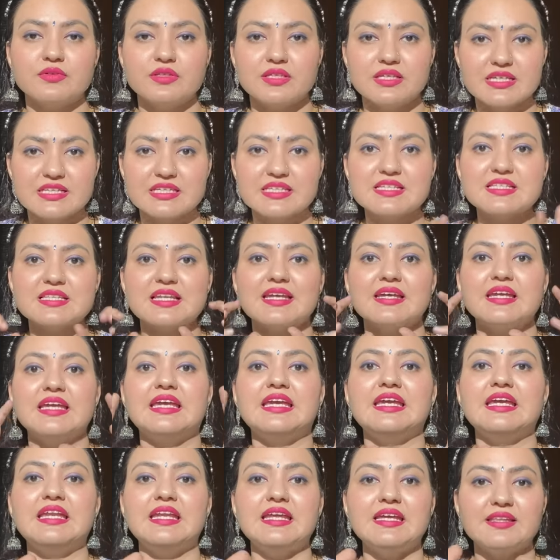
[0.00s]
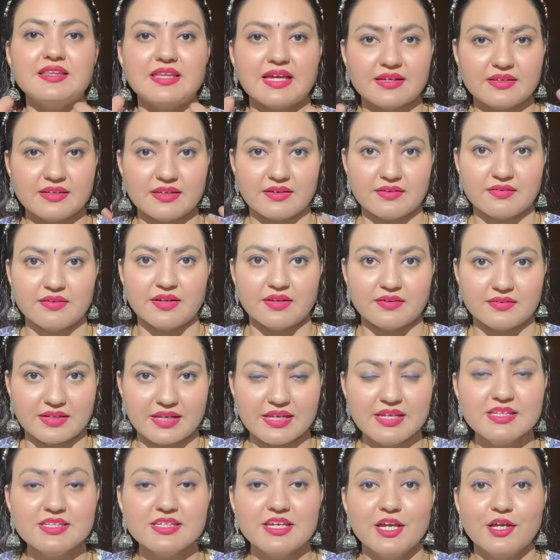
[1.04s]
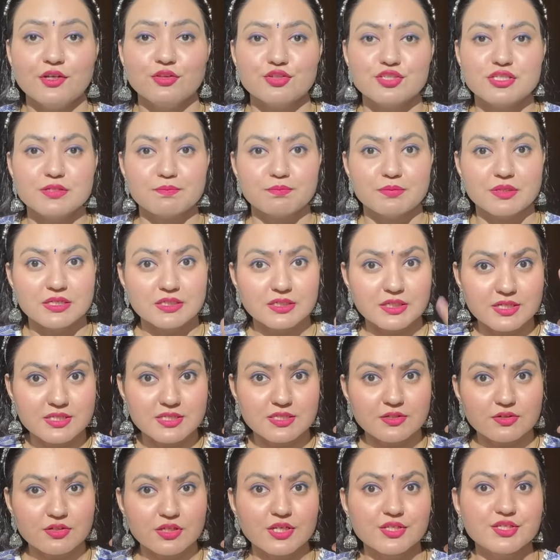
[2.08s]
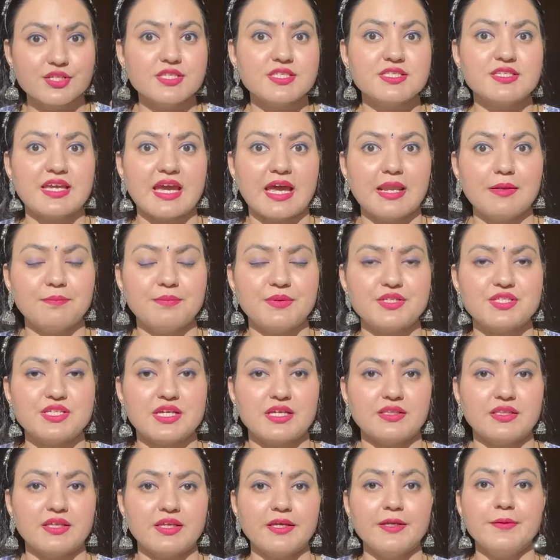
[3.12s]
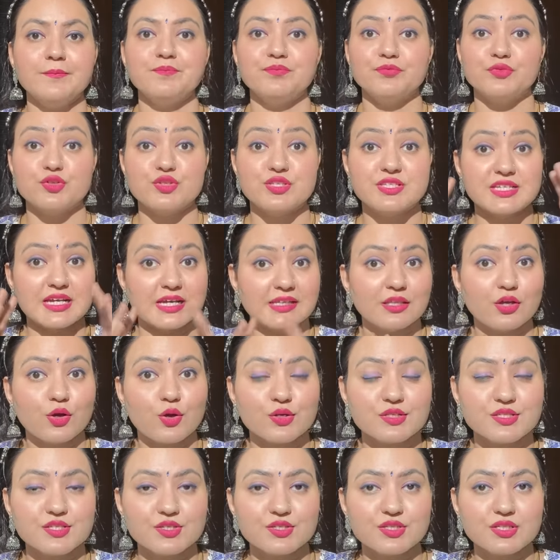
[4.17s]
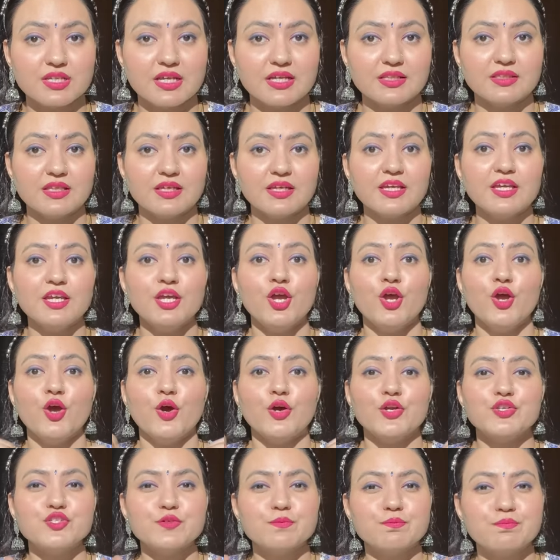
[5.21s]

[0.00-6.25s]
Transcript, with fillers: इट इज़ लाइक हीलिंग दैट एरिया राइट तो जब ब्लड का सर्कुलेशन स्कैल्प पर जाता है तो ज़्यादा ऑक्सीजन आता है और जो